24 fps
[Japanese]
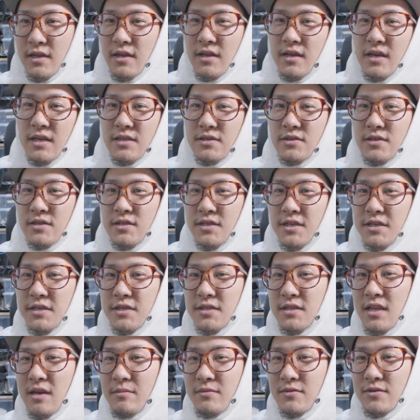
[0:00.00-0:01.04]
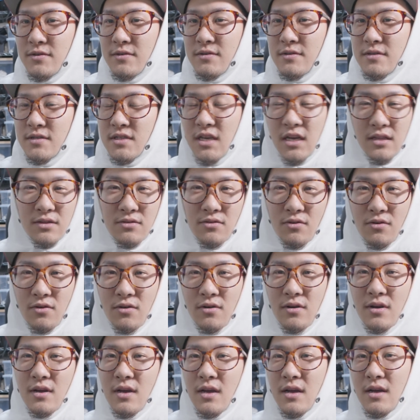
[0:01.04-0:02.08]
リリースシステムちゃん
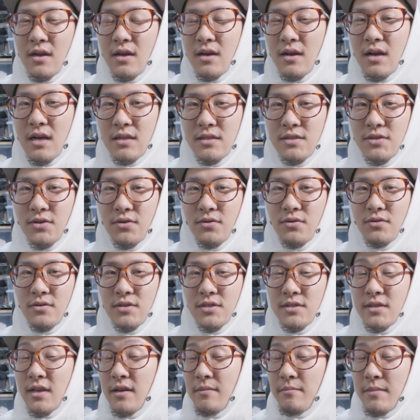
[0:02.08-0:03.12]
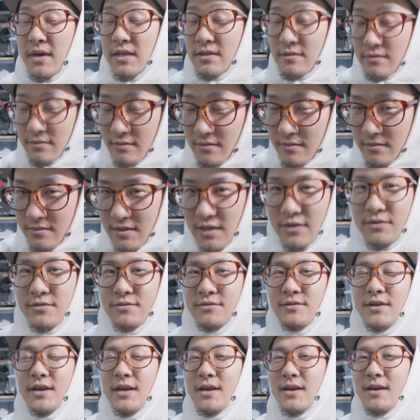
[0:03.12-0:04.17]
と活用してますってい
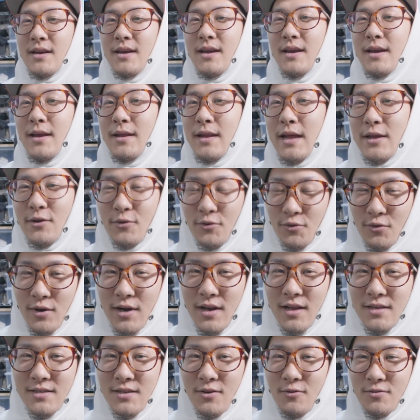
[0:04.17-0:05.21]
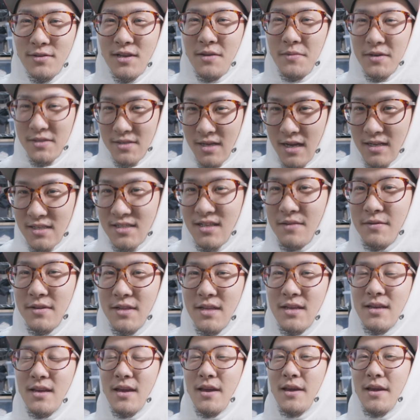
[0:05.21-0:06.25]
う、内容のお話でございました。ちなみ
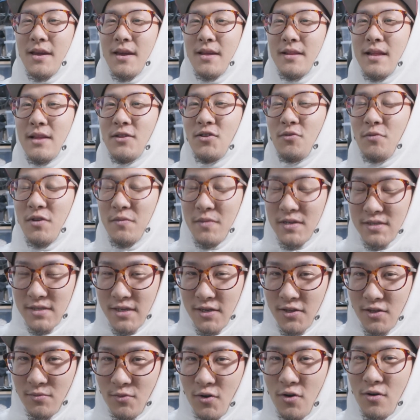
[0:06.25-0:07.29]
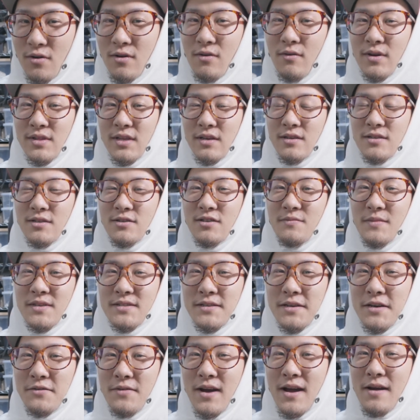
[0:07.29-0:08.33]
に、何度も言いますけれども、私
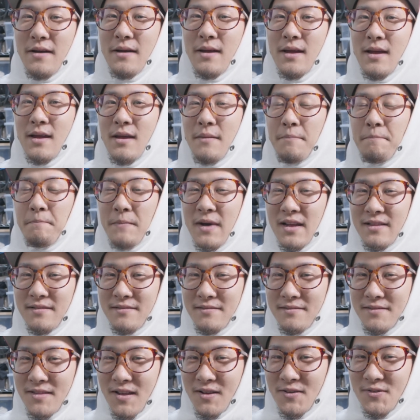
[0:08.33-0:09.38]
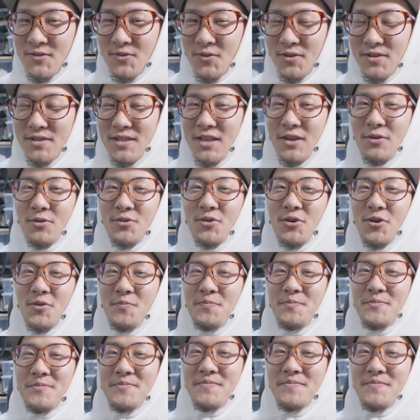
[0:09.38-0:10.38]
熊沢は全くと言っていいほど